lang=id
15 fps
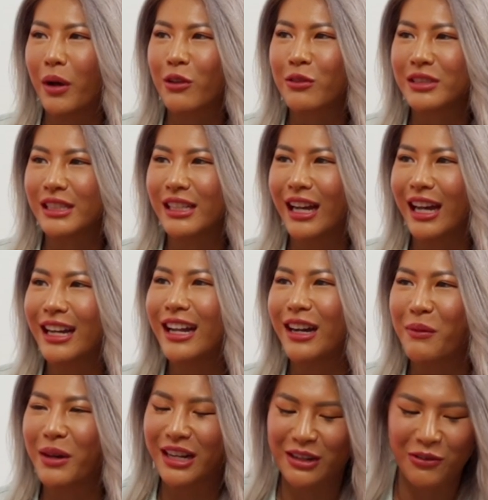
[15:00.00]
baru sih ada
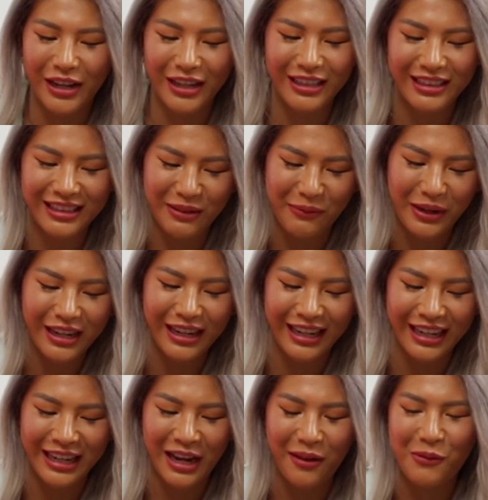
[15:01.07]
kemarin gue inget kemarin
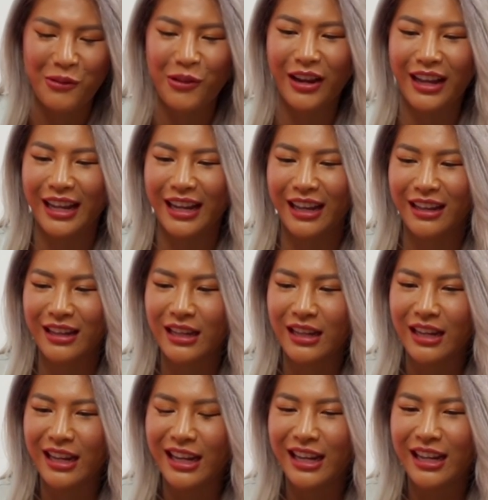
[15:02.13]
ada yang DM gue kayak
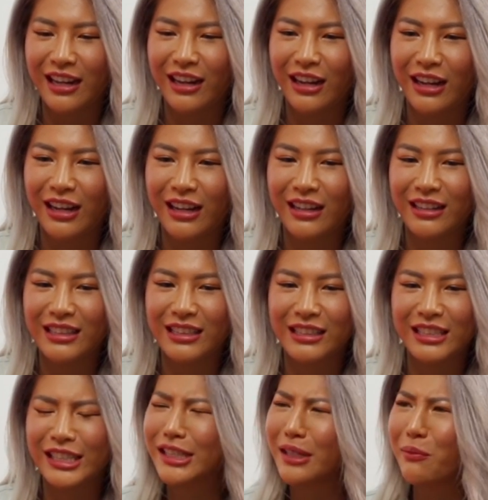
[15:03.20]
uh,
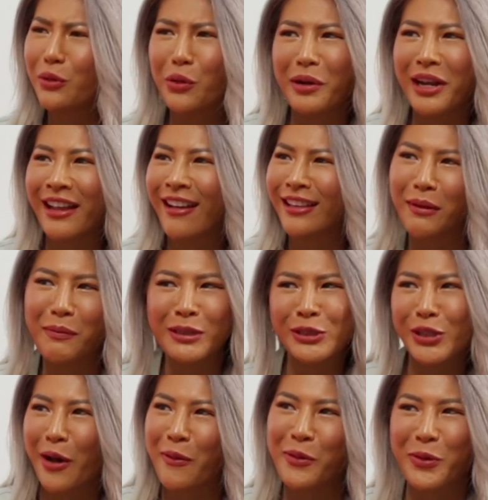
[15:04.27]
Cici belum menikah tapi
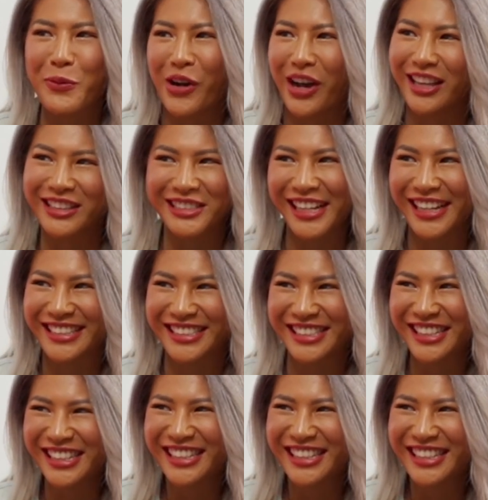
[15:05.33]
sudah berhubungan seks